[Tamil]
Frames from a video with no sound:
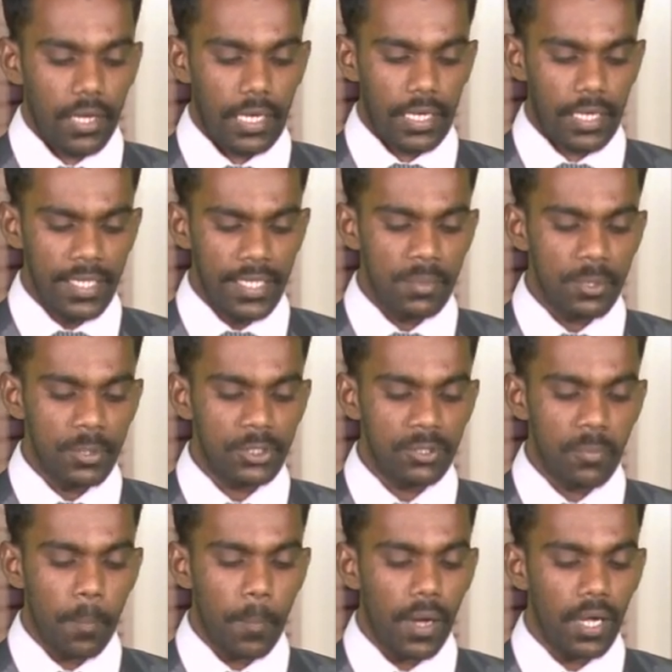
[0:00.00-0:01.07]
இலங்கை
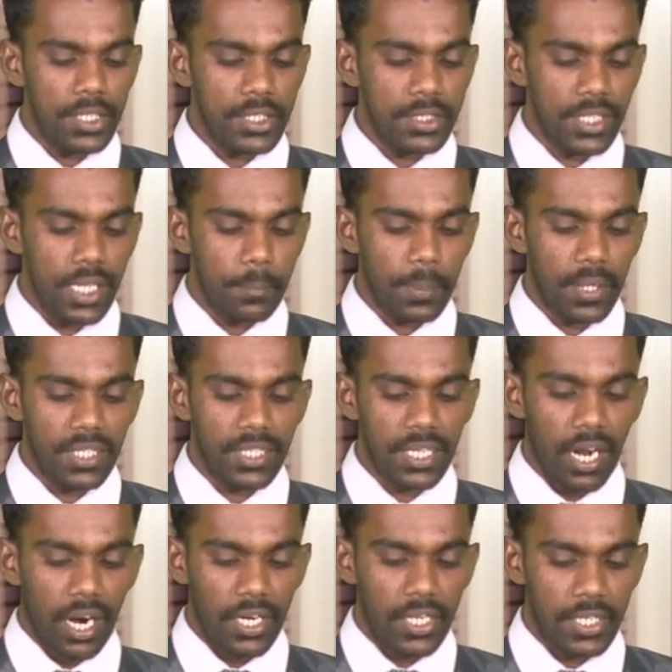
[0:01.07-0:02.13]
மற்றும் பாகிஸ்தான்
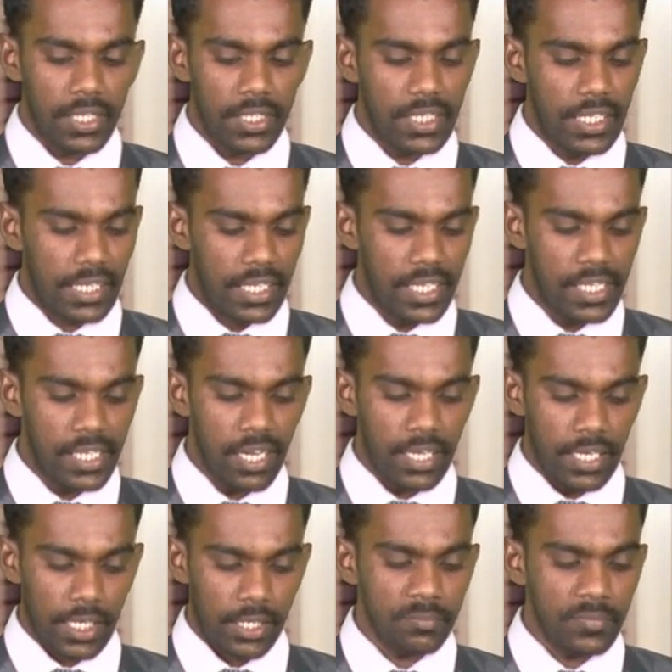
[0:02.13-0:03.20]
பெண்கள் அணிகளுக்கு
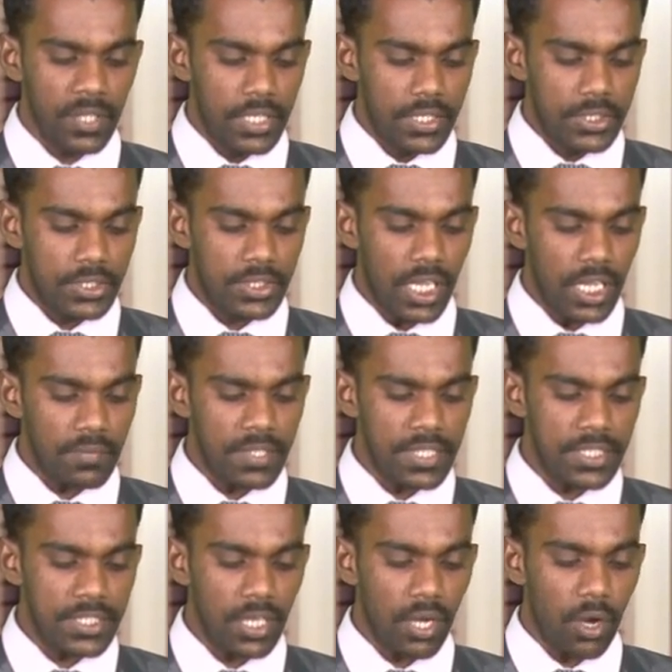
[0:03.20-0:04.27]
இடையிலான
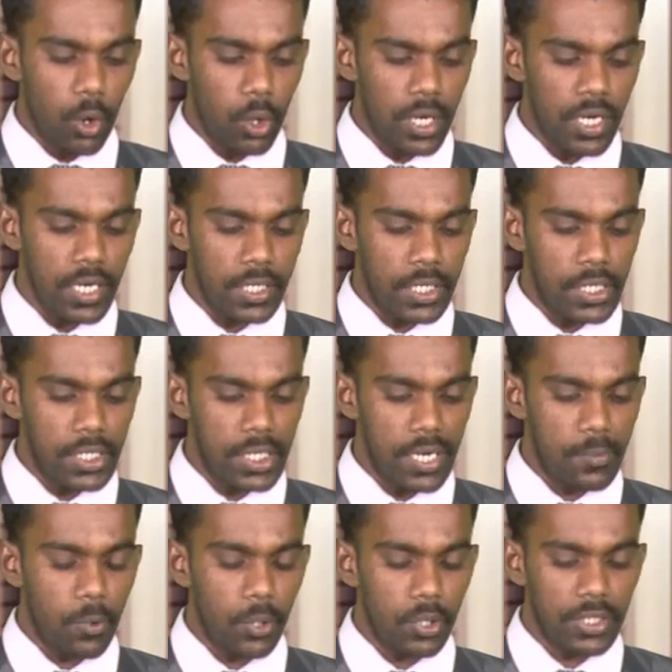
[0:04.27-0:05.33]
சர்வதேச ஒருநாள்
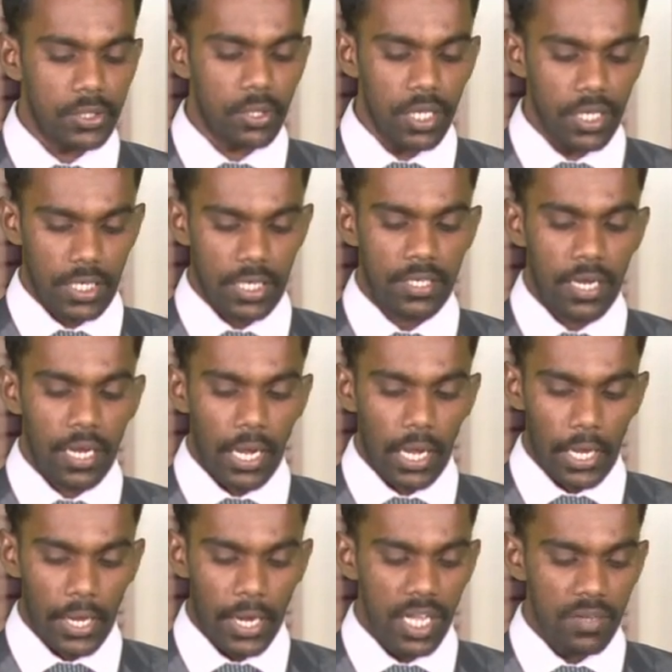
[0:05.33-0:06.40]
கிரிக்கெட் போட்டி தொடரின்
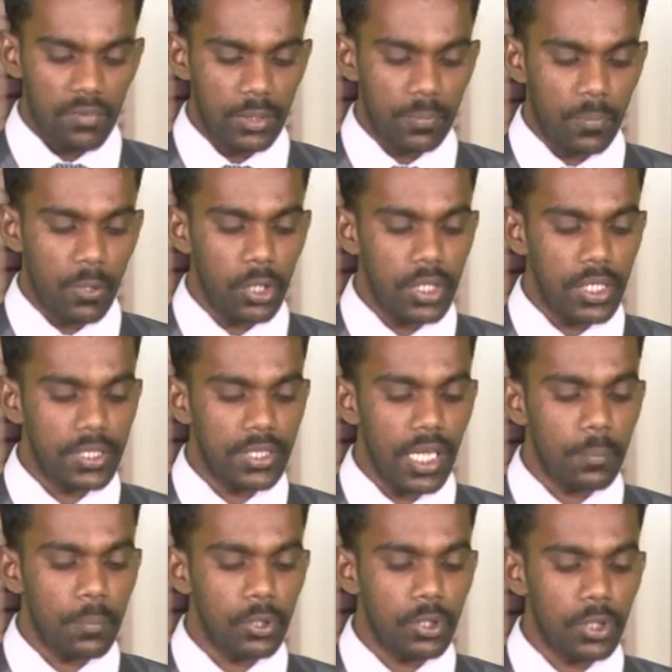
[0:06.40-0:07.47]
இரண்டாவது போட்டி
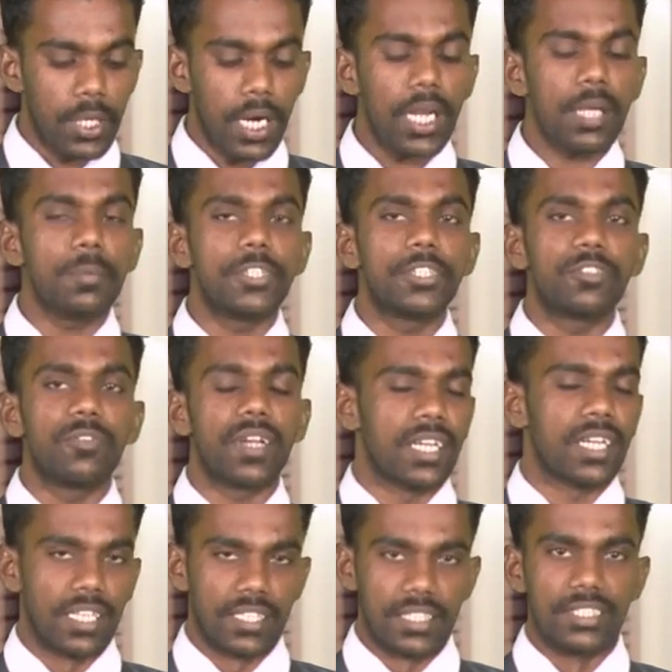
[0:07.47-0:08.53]
தற்போது நடைபெற்று
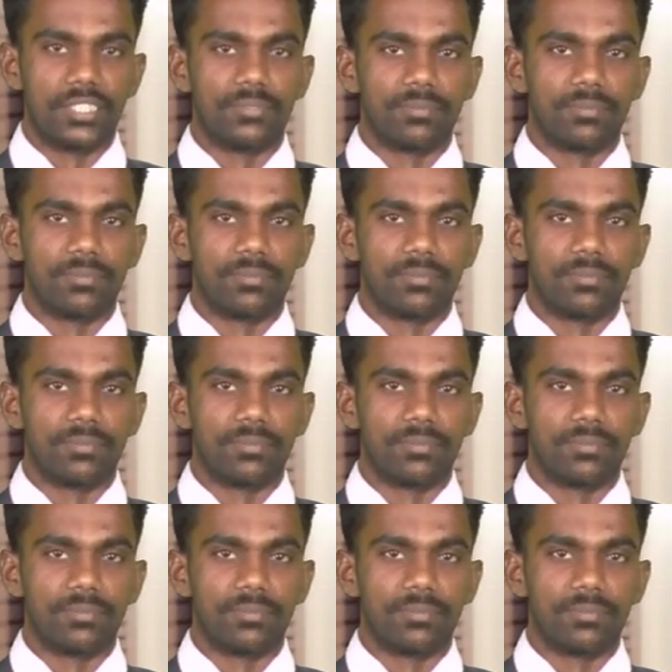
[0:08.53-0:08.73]
வருகின்றது